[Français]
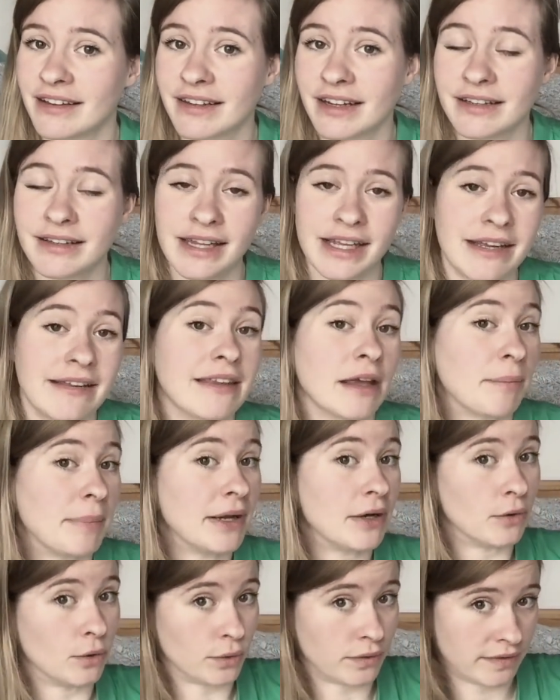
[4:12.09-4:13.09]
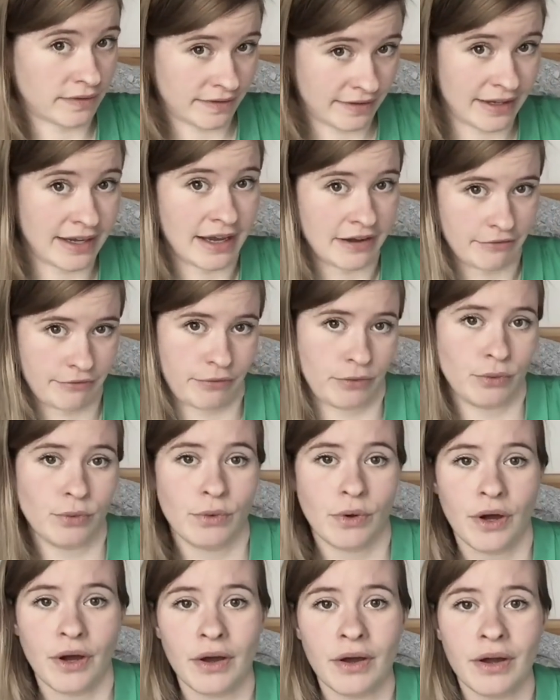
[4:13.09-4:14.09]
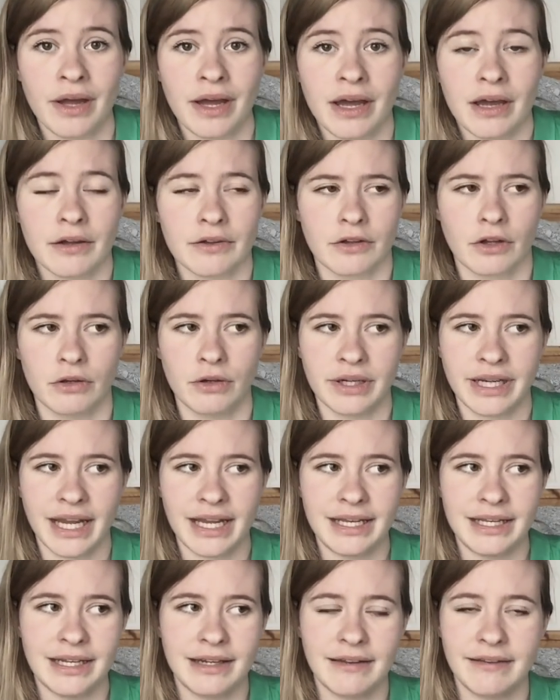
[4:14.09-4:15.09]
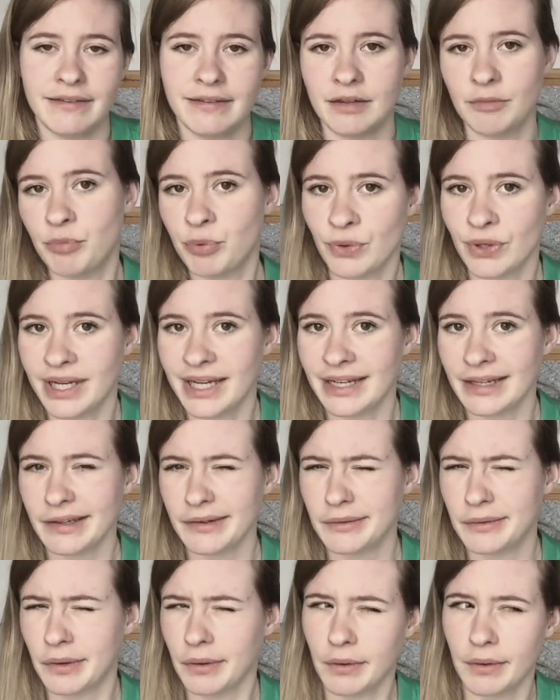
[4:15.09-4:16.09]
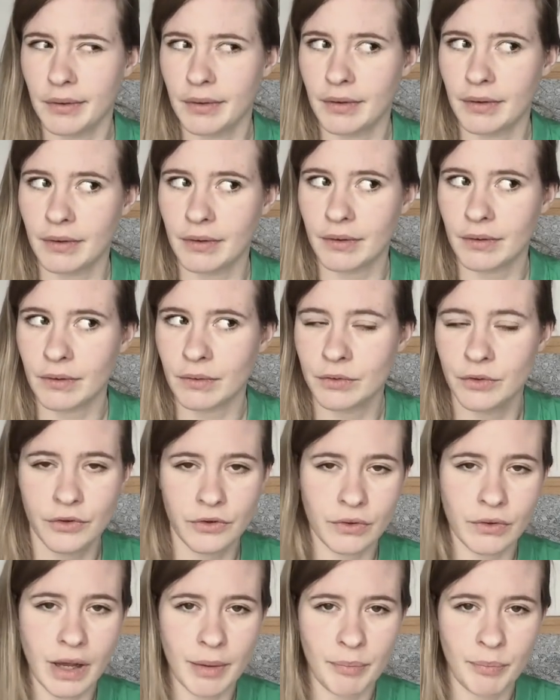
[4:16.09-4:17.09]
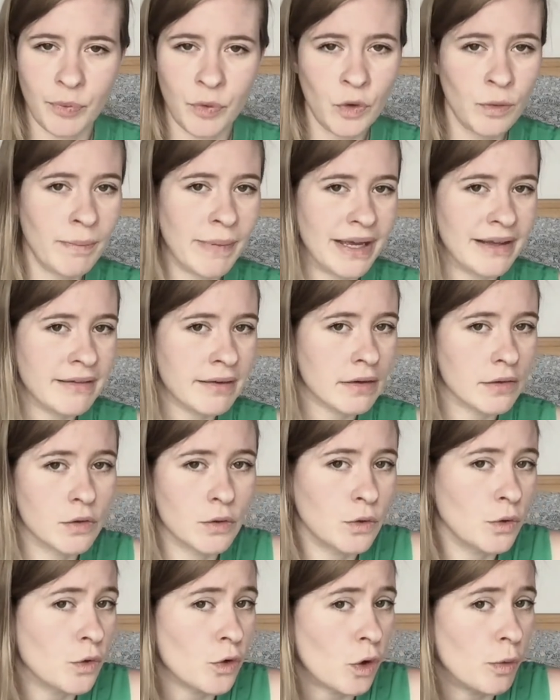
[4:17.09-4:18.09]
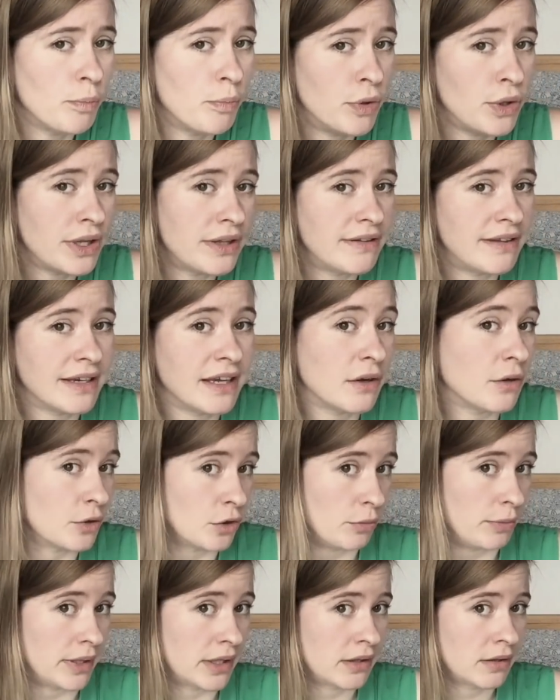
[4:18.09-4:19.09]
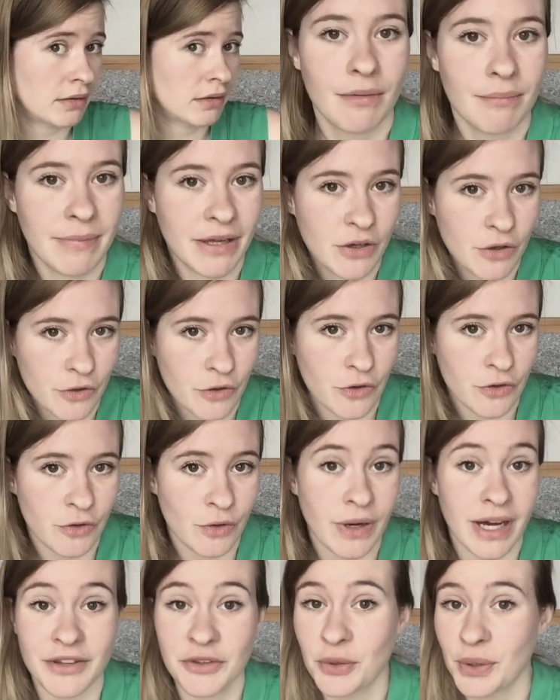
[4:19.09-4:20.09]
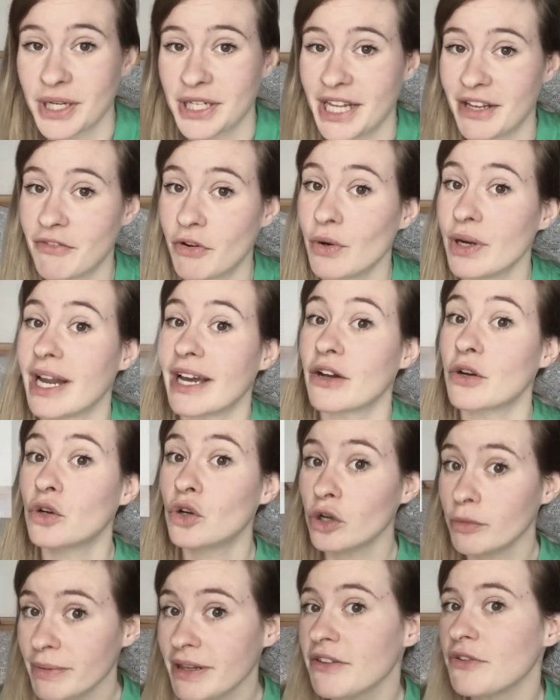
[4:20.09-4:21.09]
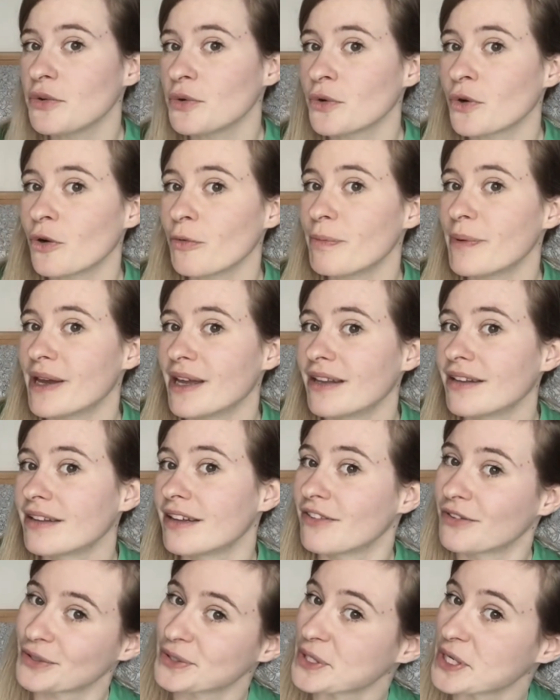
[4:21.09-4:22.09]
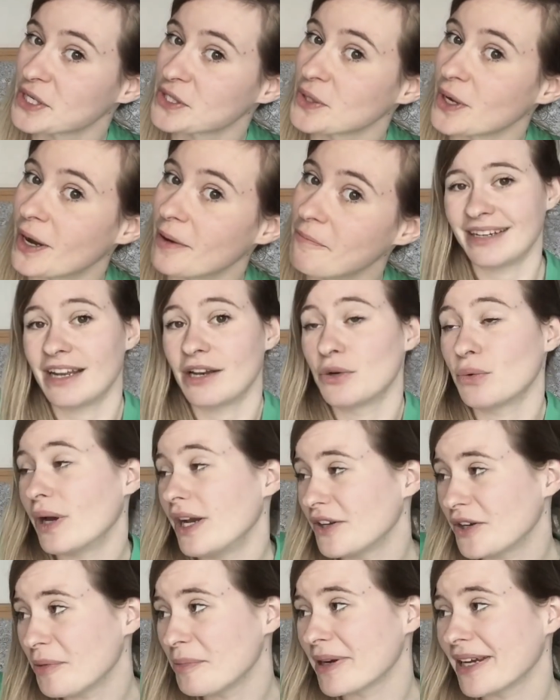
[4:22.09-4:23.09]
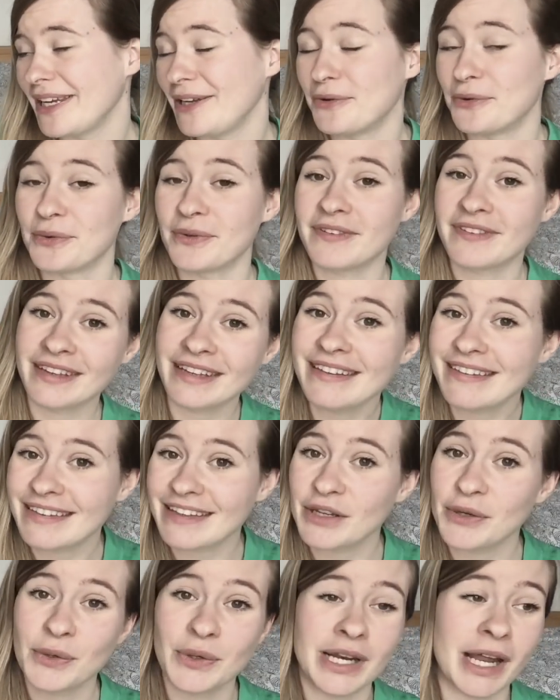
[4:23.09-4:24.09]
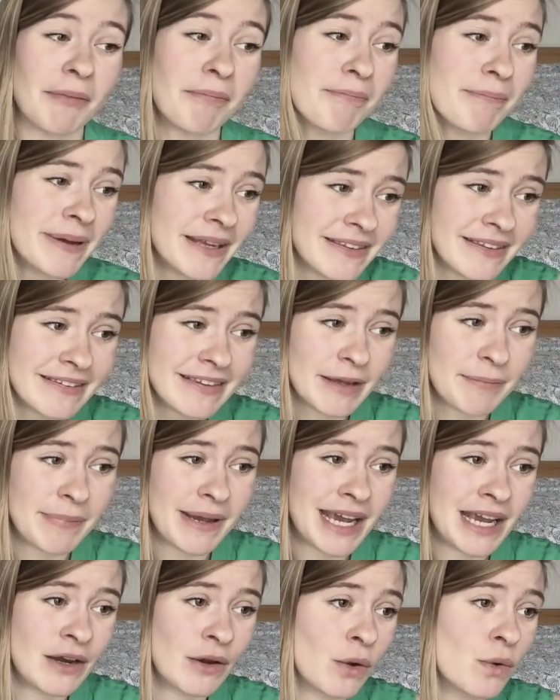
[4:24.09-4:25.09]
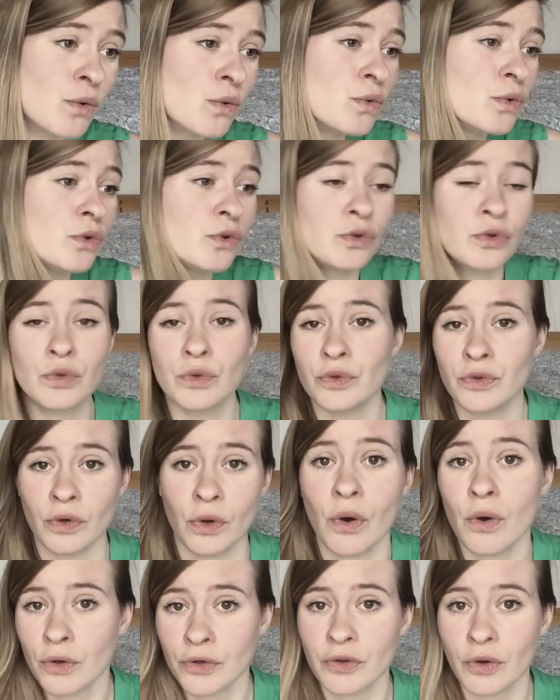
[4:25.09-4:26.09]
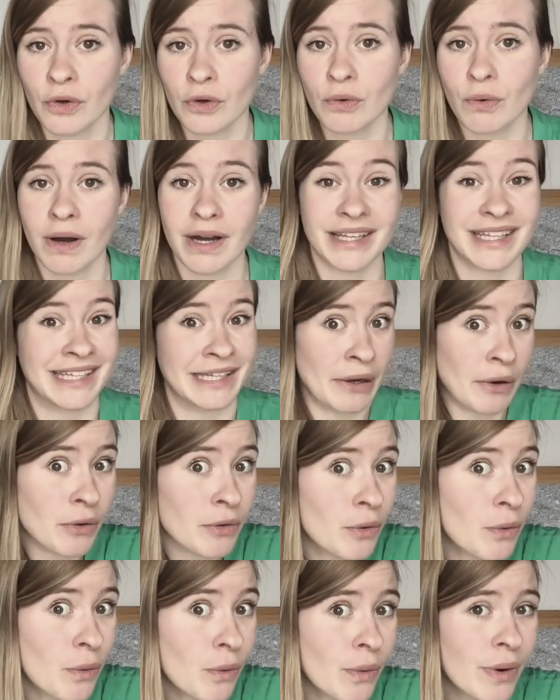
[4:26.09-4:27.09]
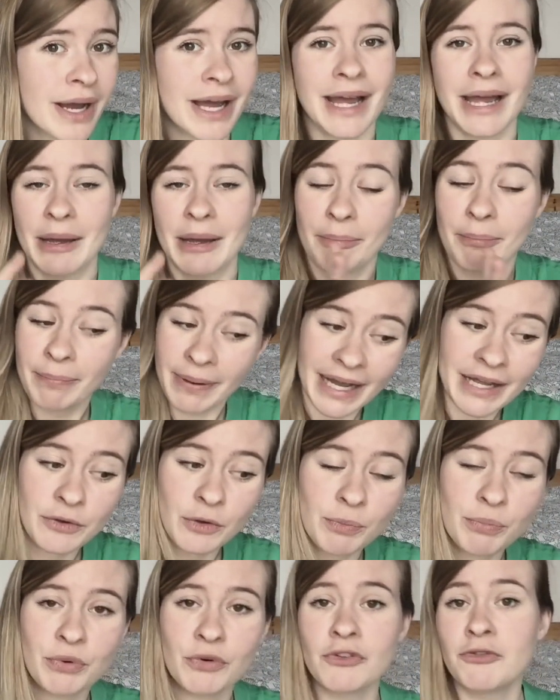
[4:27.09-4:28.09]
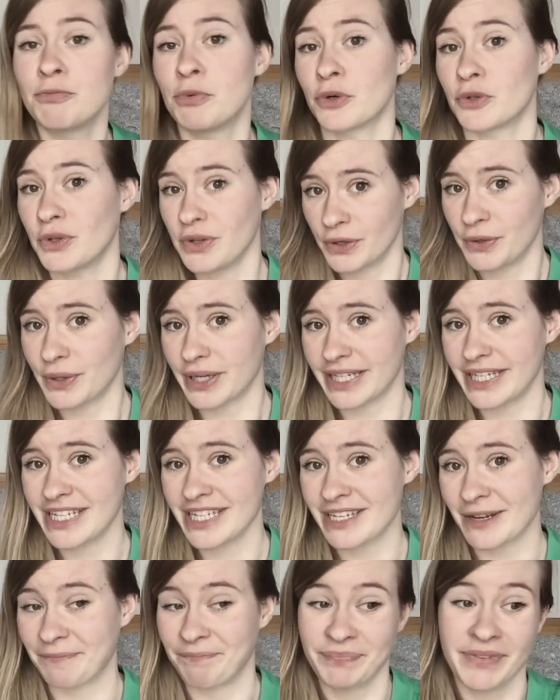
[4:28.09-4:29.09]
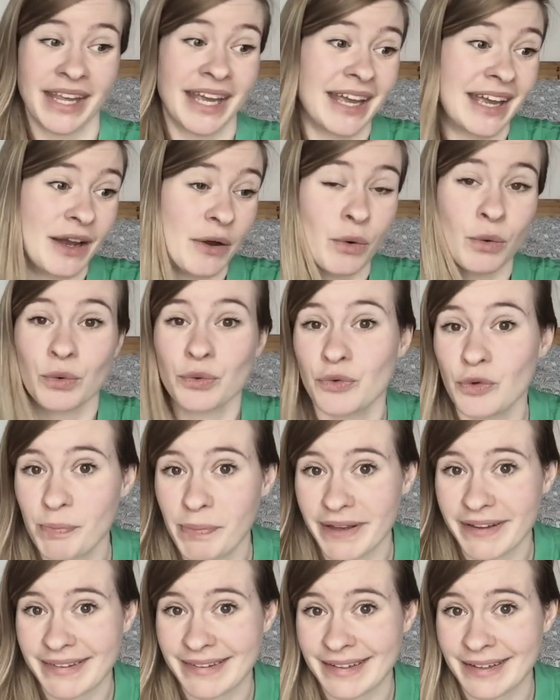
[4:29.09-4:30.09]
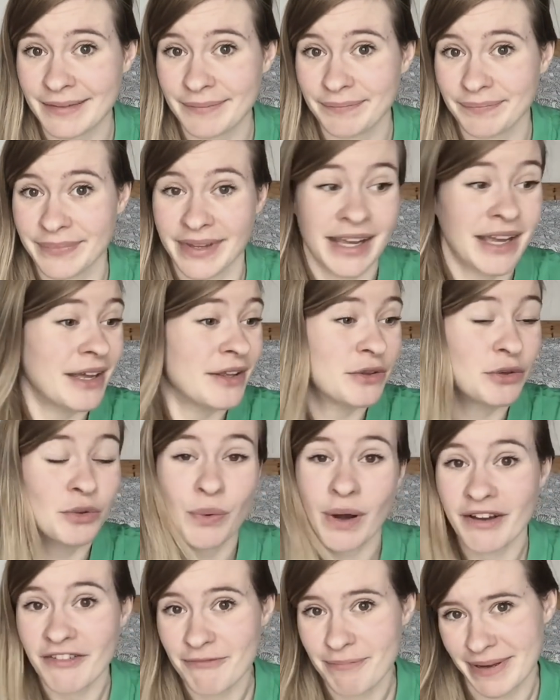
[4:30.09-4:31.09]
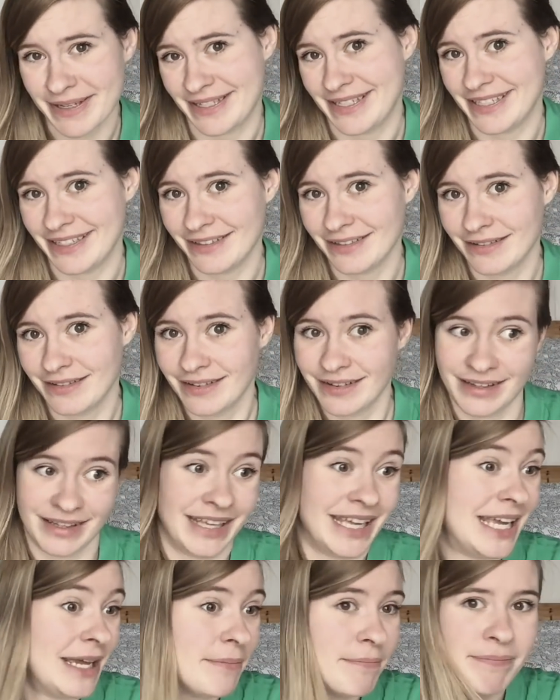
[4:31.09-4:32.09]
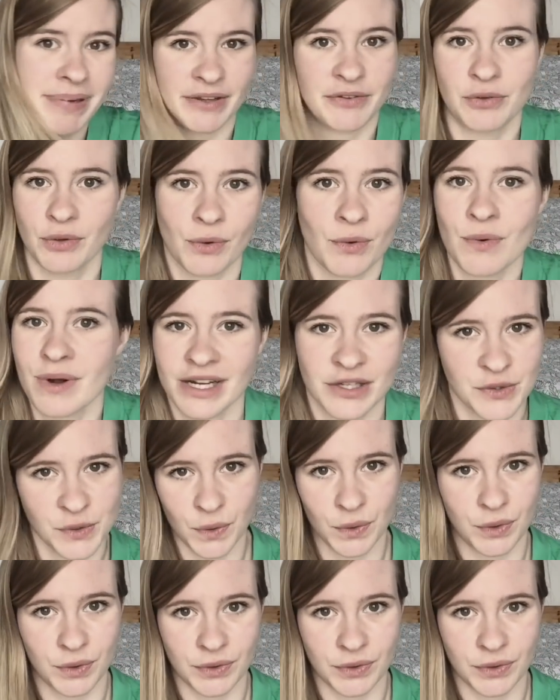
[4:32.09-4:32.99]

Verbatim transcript: un traité qui s'appelle le TFUE, dans lequel il est stipulé qu'on ne sera plus maître de notre politique économique, mais que ce sera dorénavant la Commission européenne qui s'en chargera. La loi El le CICE, la baisse des appels ou toute autre loi qui, en gros, prennent aux pauvres pour donner aux riches, ont dû passer, doivent passer et passeront un jour ou